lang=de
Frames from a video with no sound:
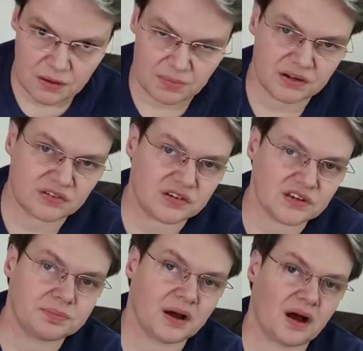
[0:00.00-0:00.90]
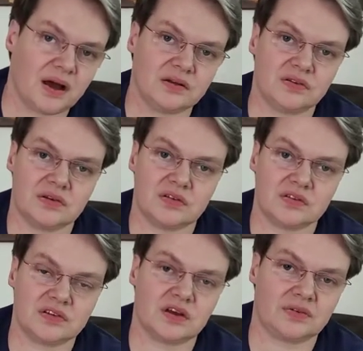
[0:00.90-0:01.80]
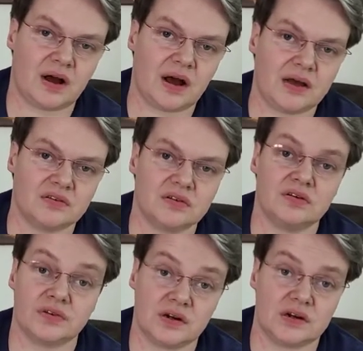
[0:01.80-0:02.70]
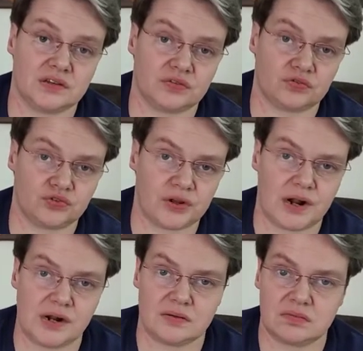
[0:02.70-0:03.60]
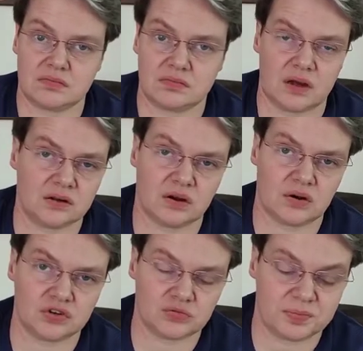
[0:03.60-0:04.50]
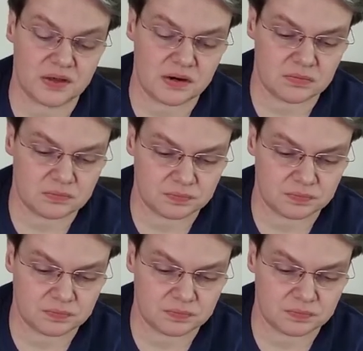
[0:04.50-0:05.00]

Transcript: Man ist nicht bereit, sich der Wahrheit wirklich zu stellen. Ein Trauerspiel.